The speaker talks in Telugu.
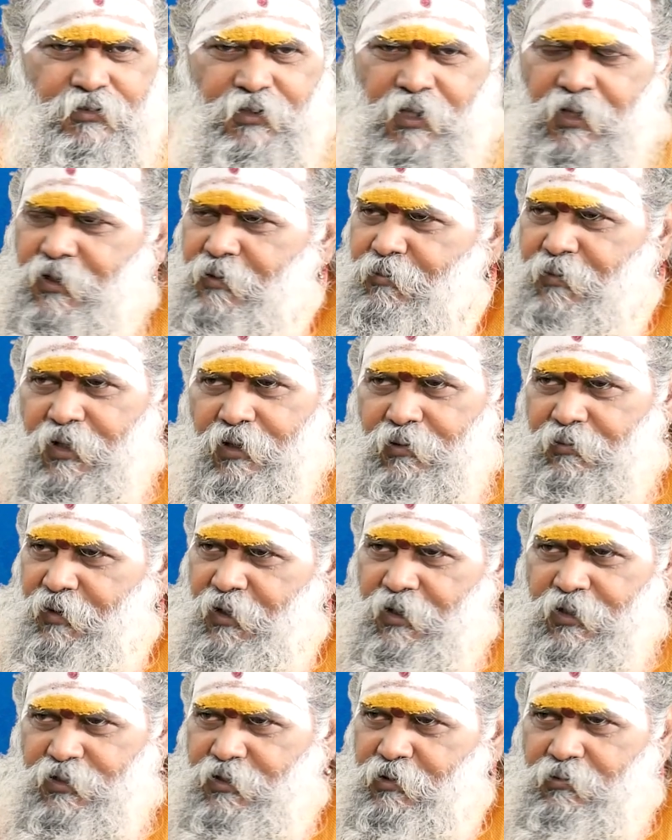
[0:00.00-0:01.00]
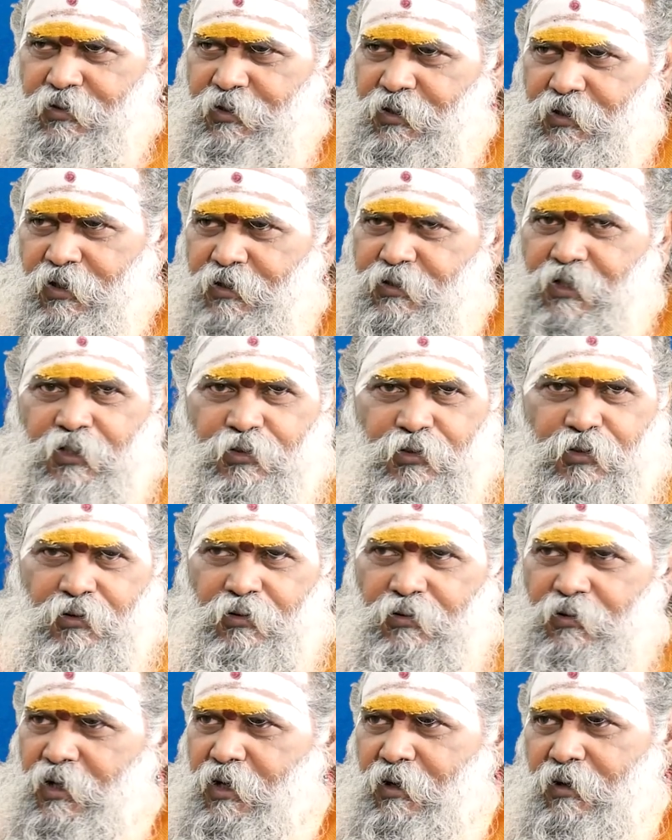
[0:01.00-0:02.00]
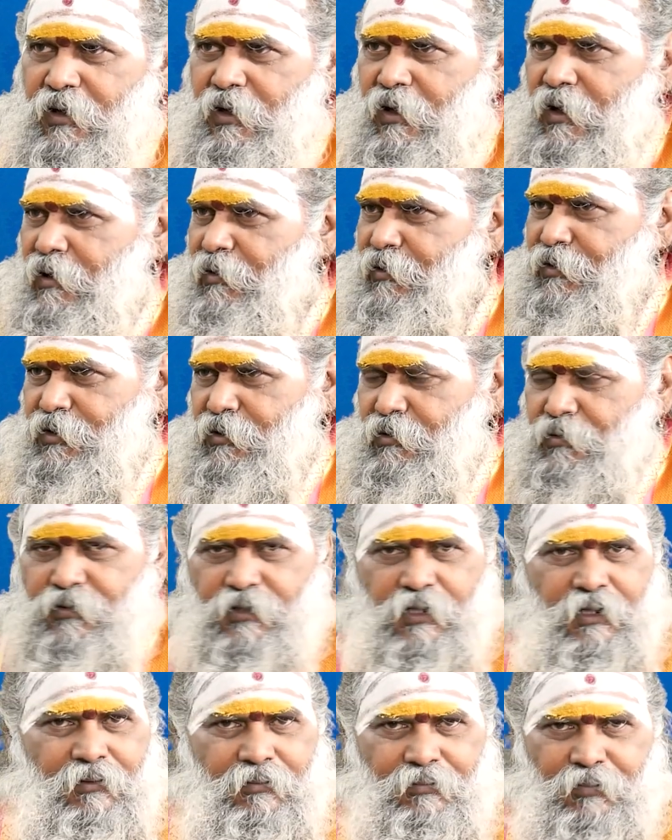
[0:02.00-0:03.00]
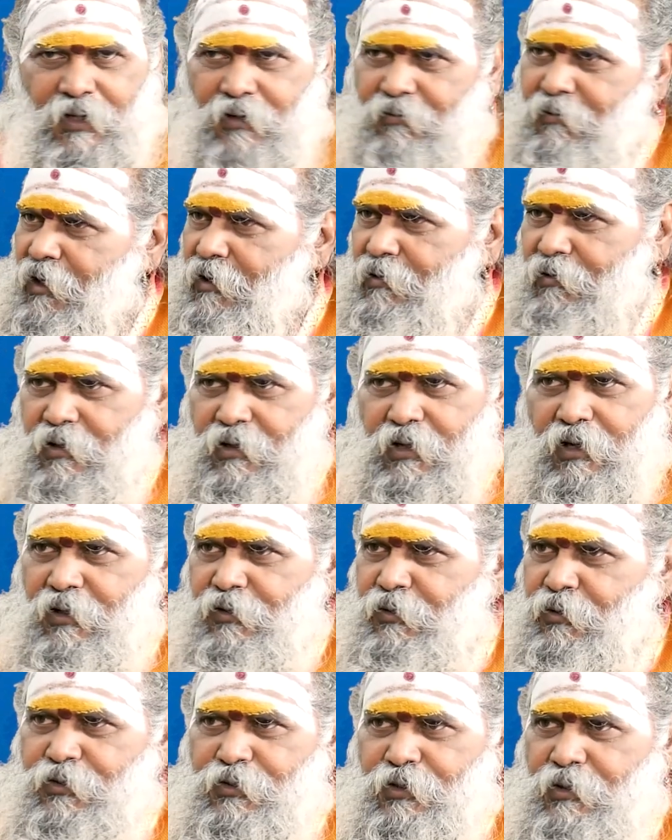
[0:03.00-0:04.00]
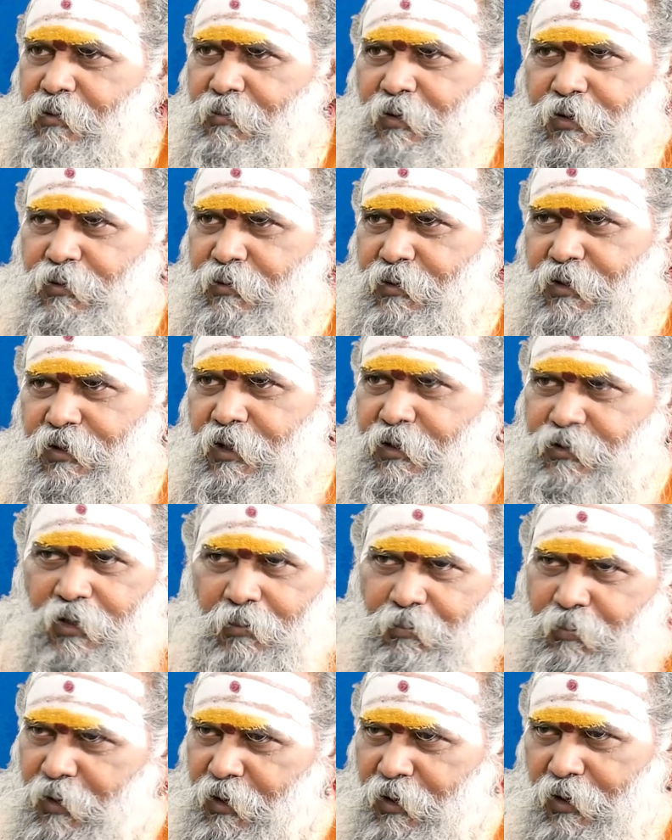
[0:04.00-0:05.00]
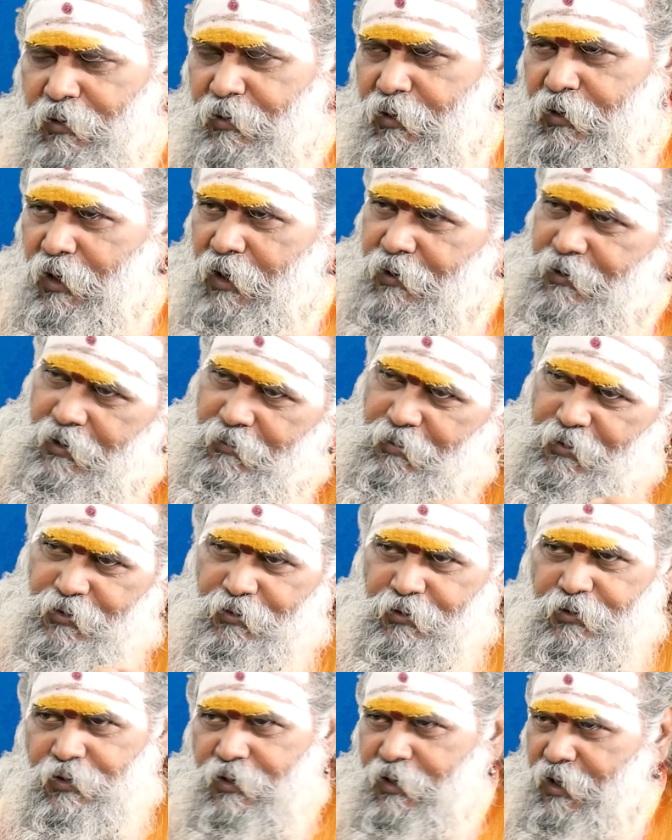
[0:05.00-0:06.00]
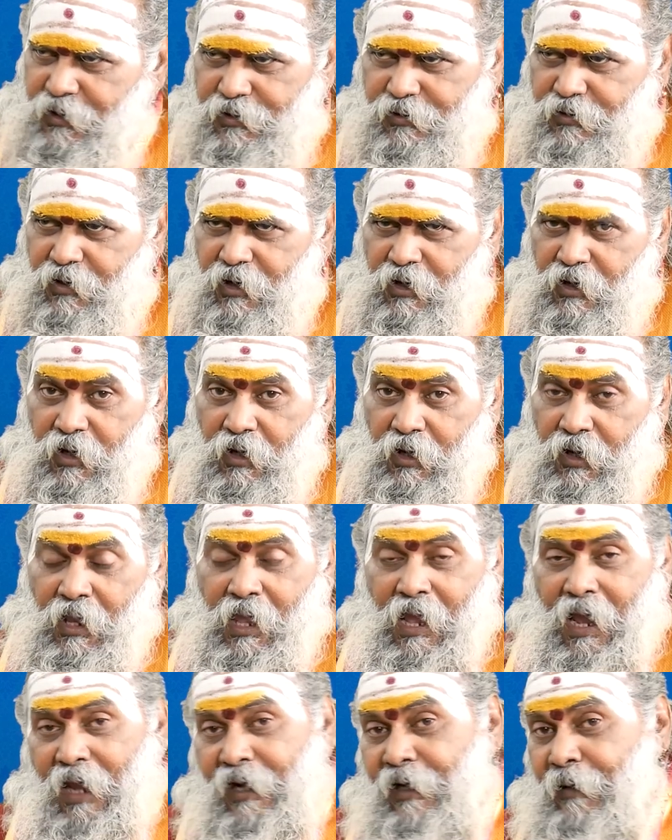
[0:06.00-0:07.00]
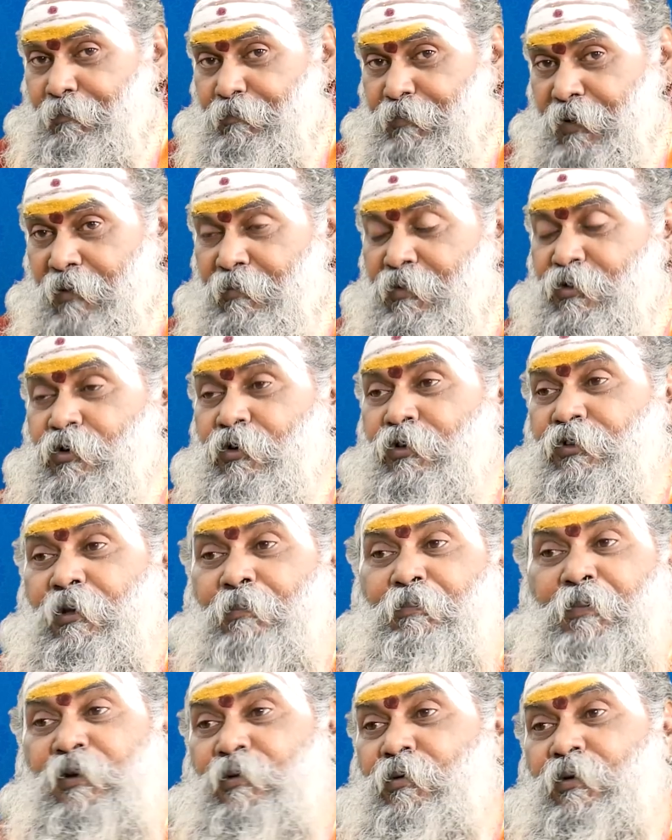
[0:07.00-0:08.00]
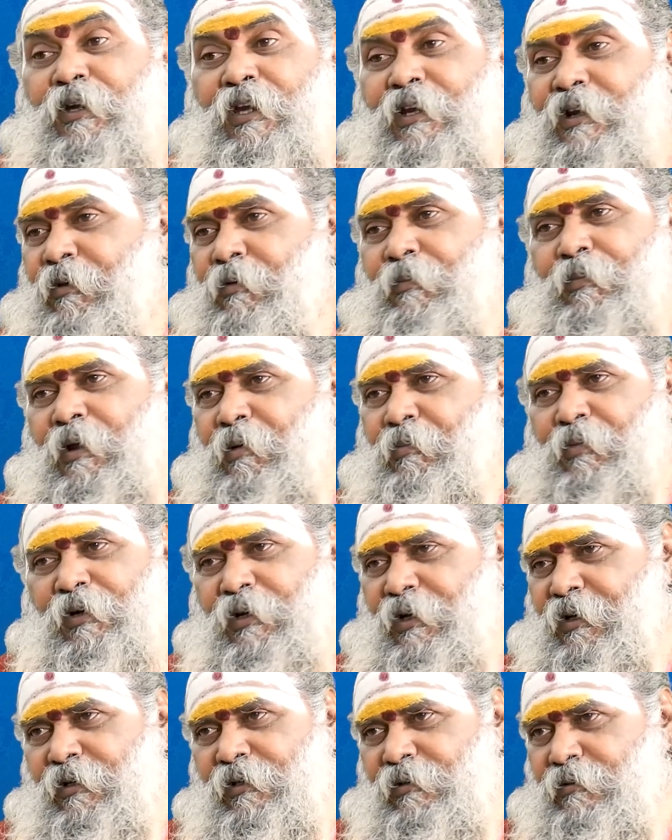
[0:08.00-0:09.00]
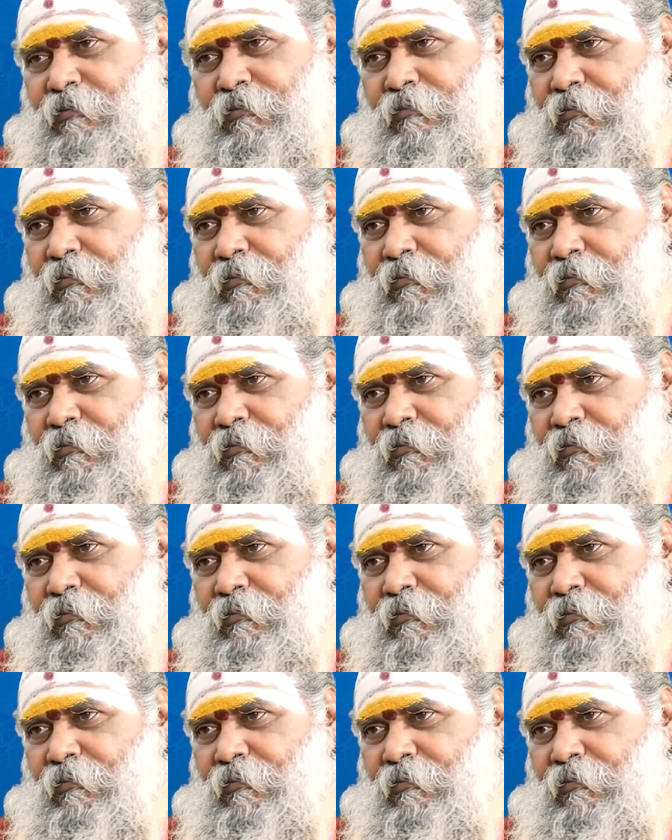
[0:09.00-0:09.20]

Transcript: సరే మీ మీ ఇష్టం అది తల్లిదండ్రుల యొక్క ఆలోచనలు ఉంటాయి పిల్లవాళ్ళ యొక్క యోచనలు బట్టి ఉంటాయి దాని తప్పని కాదు హండ్రెడ్ పర్సెంట్ ఇస్ రైట్ అని ప్రేమించడం తప్పని కూడా నేను అభిప్రాయపడినాను